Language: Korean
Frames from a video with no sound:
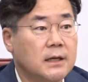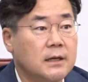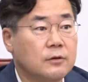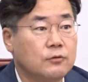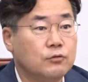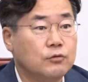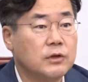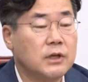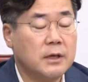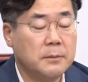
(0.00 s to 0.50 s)

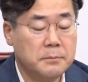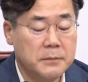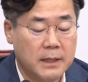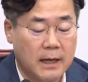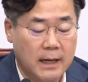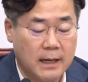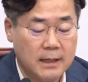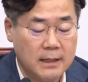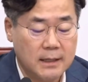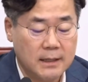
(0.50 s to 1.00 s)

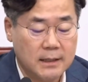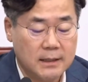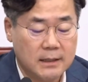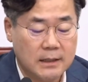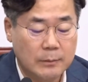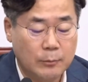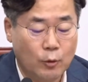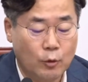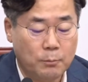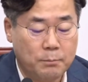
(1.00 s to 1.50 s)
국힘당
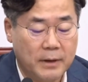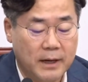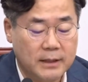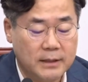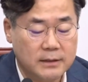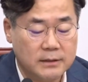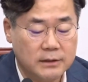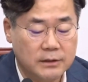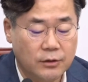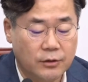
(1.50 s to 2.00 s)
김용판
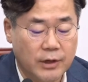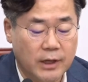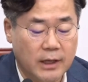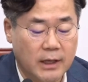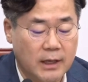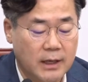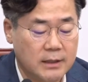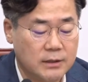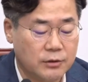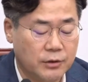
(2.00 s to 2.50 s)

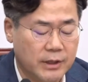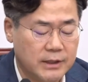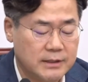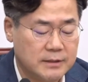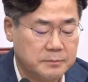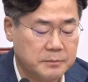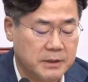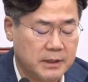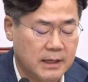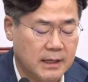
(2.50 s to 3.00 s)
의원에게
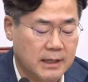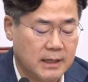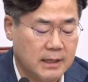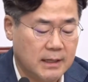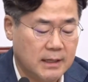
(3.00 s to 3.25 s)
전했습니다.